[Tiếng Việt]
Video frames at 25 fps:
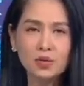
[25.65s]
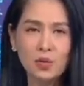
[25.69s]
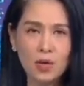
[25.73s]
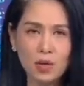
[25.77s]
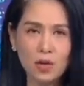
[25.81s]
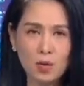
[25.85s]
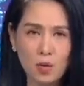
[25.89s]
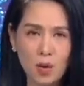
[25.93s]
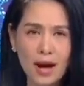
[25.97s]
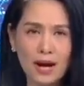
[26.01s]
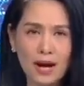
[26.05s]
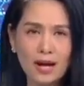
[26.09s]

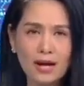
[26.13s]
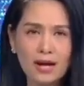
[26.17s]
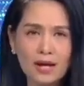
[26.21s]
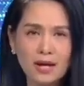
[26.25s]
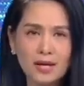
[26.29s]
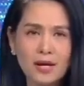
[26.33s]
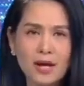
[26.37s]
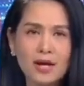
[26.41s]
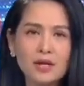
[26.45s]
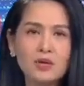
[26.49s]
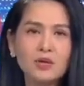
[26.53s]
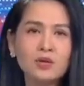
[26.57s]
Tuyên Quang
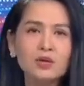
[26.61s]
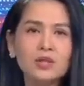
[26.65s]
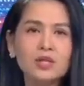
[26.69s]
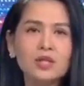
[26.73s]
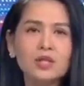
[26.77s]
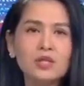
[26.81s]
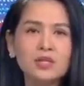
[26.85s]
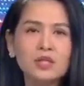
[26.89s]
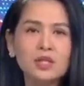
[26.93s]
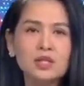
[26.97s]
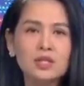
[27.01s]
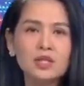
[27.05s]
để tổ
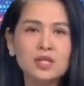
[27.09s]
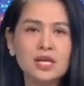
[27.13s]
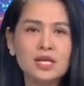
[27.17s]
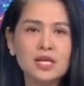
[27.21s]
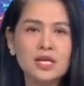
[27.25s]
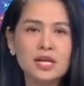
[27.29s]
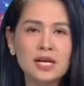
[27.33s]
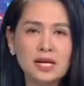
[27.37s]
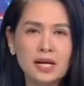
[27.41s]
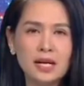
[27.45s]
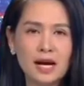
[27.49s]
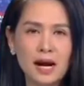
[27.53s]
chức chương
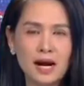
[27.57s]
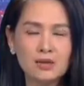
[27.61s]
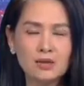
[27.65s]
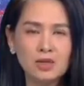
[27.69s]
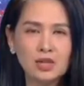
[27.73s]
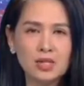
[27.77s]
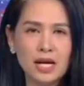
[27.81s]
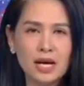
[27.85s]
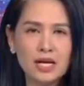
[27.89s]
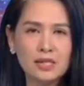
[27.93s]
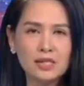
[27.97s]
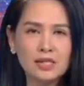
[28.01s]
trình khảo
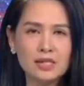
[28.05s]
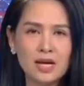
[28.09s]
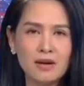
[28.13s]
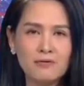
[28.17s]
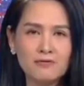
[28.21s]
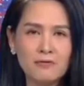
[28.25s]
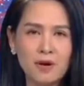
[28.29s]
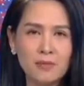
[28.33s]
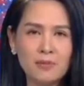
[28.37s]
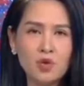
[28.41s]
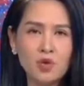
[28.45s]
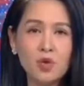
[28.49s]
sát
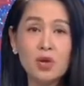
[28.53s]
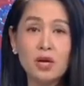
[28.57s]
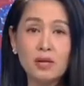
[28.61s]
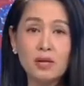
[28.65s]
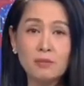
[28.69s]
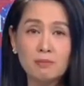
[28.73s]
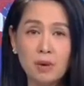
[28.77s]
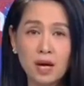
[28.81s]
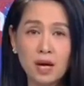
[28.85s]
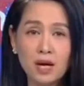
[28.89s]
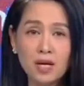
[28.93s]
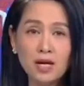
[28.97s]
sản phẩm du
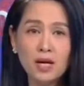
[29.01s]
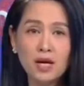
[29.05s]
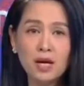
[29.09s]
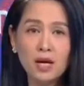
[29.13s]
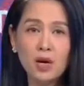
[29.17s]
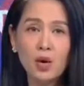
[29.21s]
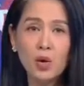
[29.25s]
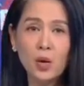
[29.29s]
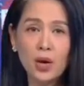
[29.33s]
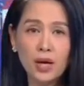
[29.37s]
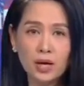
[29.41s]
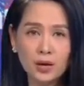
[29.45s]
lịch mới
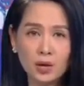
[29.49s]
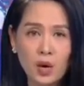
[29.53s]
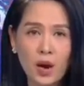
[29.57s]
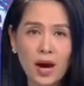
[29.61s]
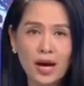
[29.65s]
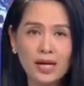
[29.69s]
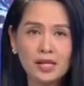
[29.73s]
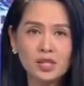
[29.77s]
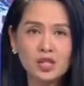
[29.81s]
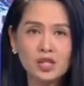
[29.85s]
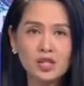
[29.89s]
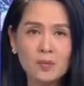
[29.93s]
Huyền
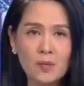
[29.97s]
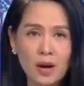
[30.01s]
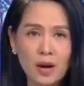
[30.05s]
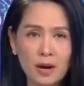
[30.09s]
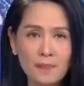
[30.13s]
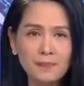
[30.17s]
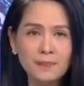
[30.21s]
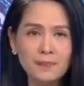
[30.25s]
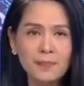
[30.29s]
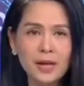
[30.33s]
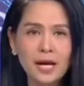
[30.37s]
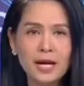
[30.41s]
thoại Sông
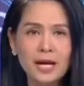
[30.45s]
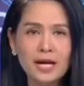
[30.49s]
Gâm